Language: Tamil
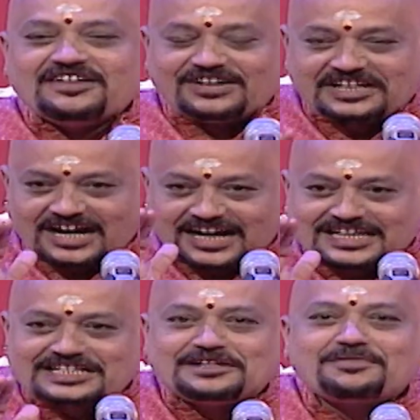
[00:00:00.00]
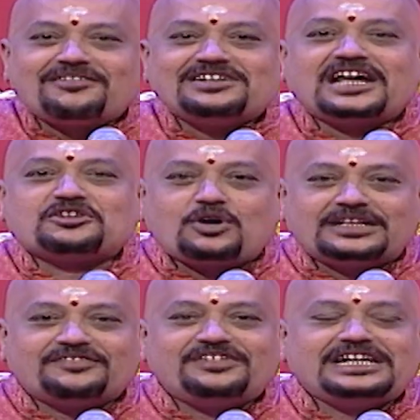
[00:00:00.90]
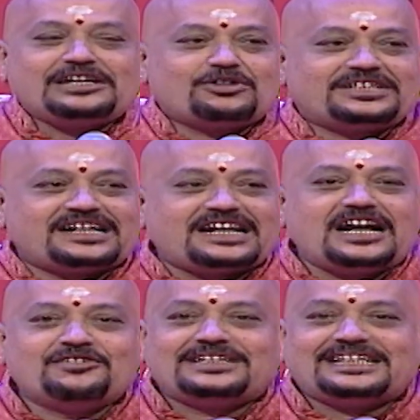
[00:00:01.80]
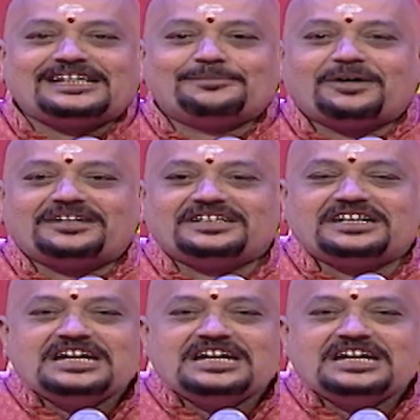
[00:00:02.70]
வெடிகாலில் தீபாவளியாக இருக்கும் அந்த வீட்டில் ஒருத்தர் இராணுவத்தில் இருப்பார்